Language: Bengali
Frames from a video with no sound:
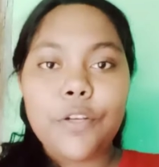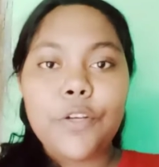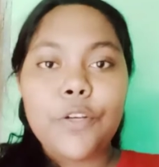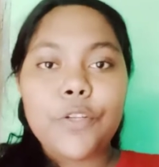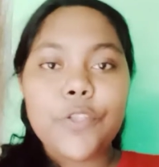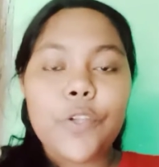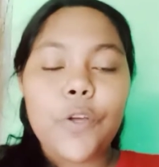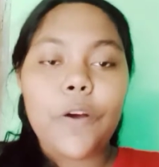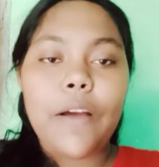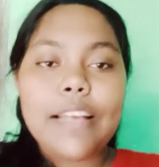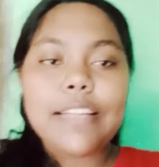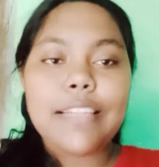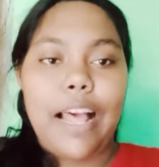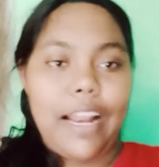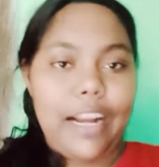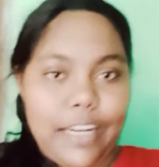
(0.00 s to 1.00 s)
সো গাইস
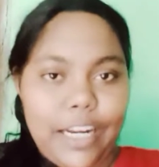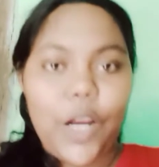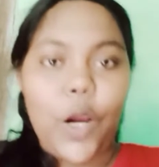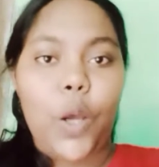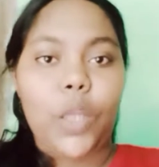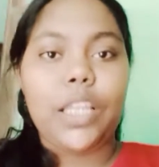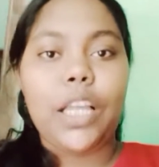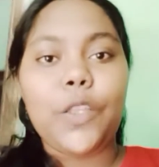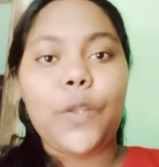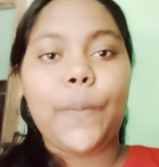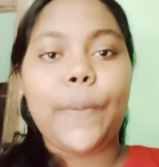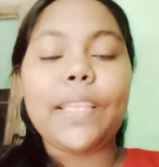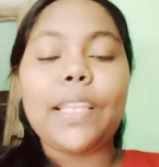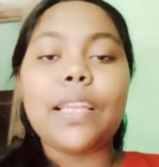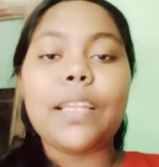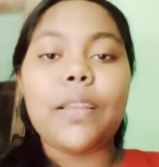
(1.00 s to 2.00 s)
আর একটা কথা
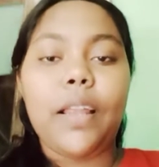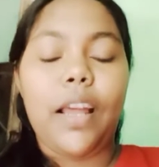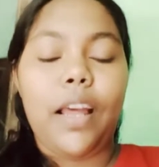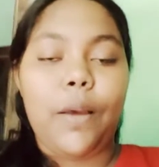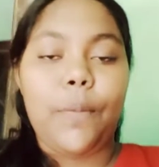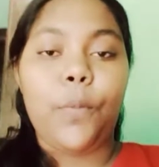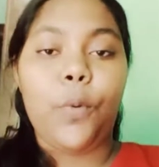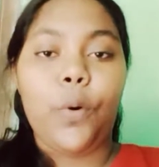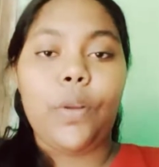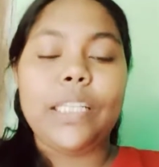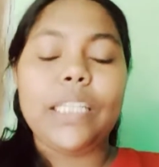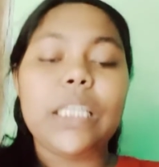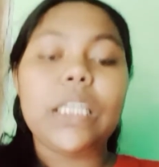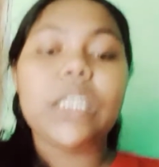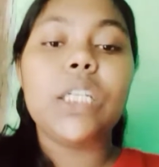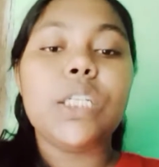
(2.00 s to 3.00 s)
তোমাদের বলি
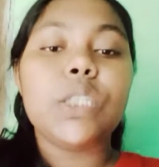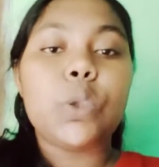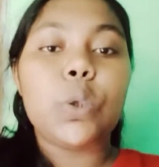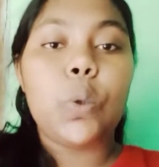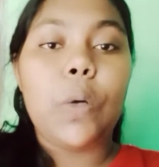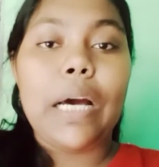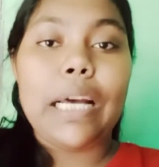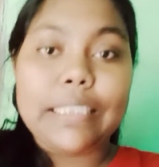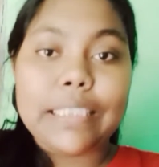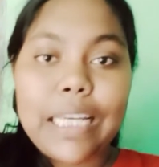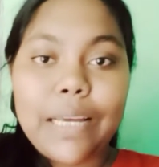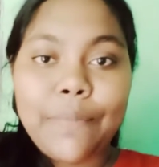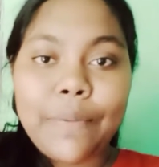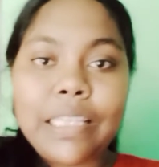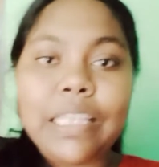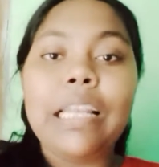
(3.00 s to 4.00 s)
তো আজকে
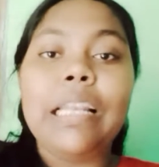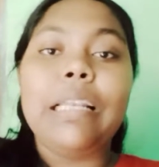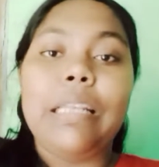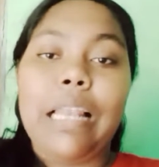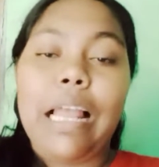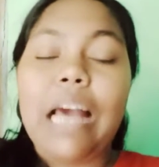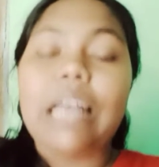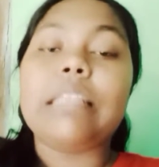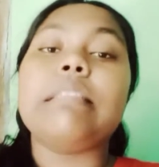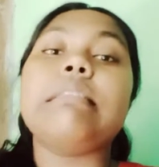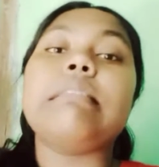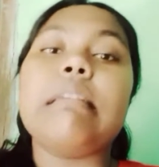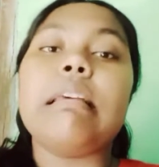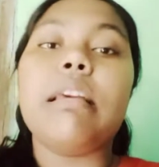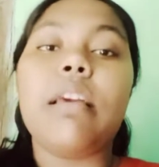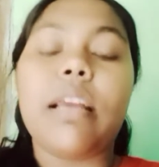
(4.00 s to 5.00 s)
আমাদের
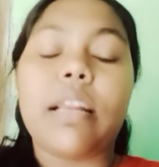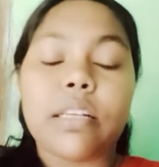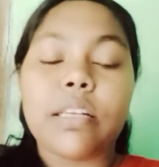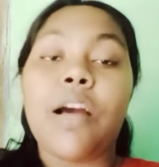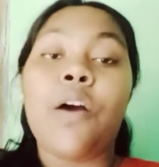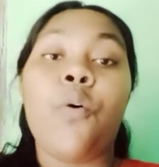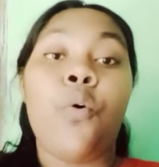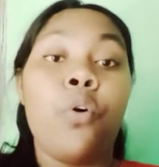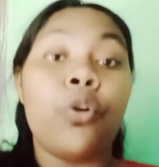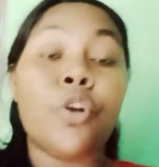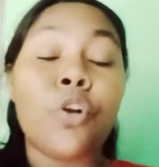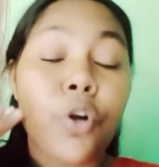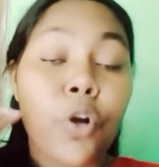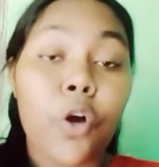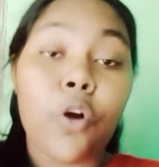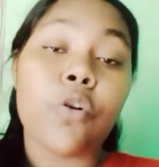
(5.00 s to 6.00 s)
লাঞ্চে একটা অন্য
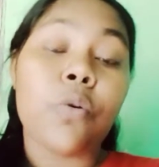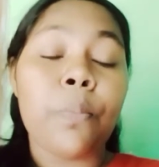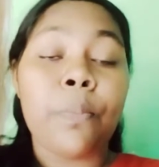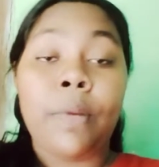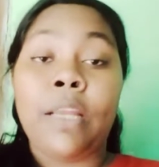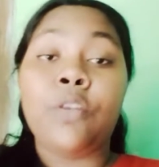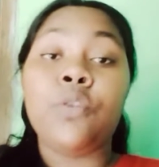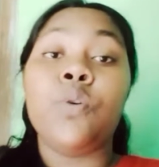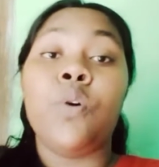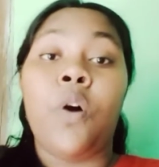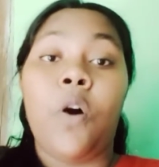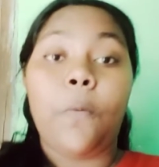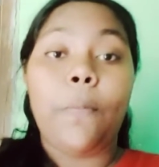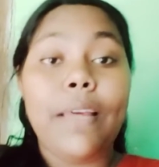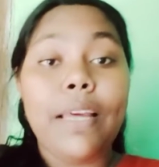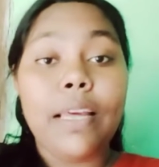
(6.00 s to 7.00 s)
রকম মেনু
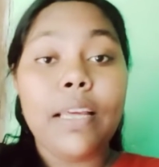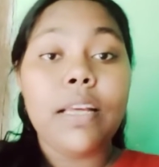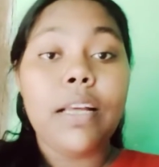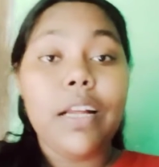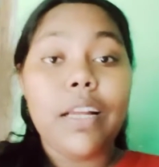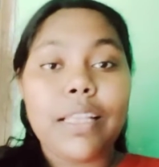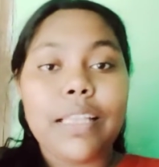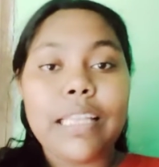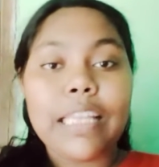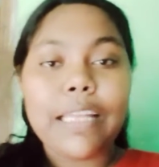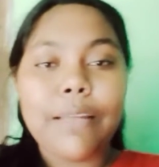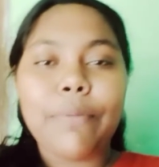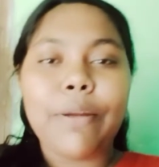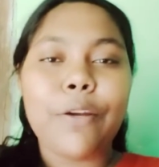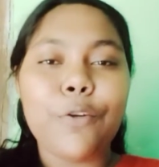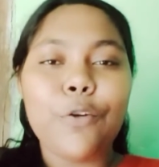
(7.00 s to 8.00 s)
হবে কি
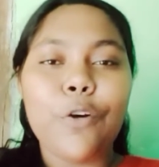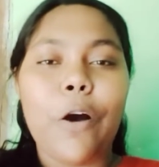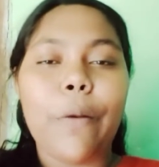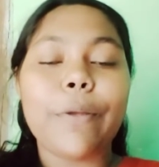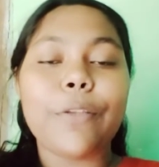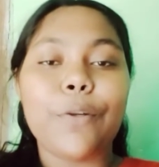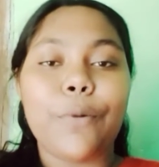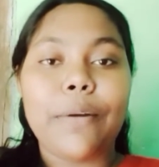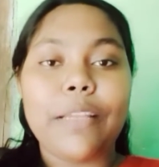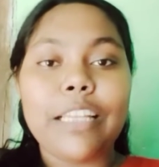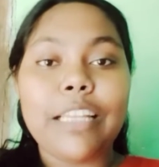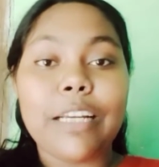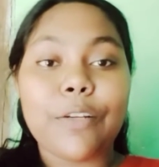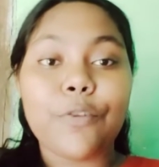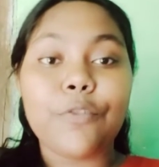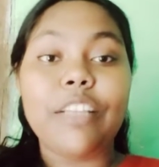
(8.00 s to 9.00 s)
মেনু হবে তোমাদের
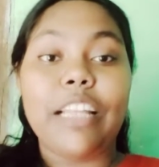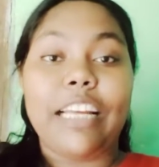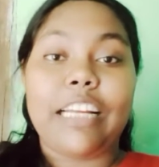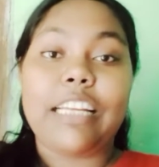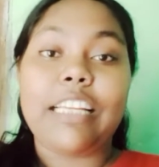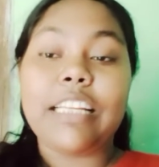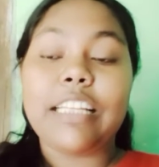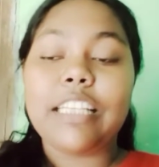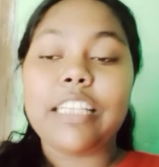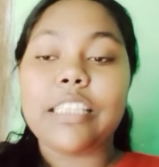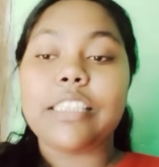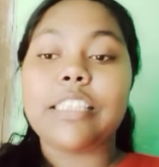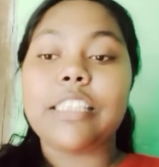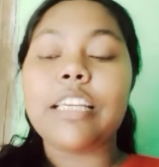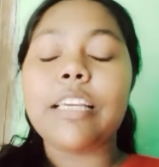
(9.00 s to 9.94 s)
একটু দেখিয়ে দিচ্ছি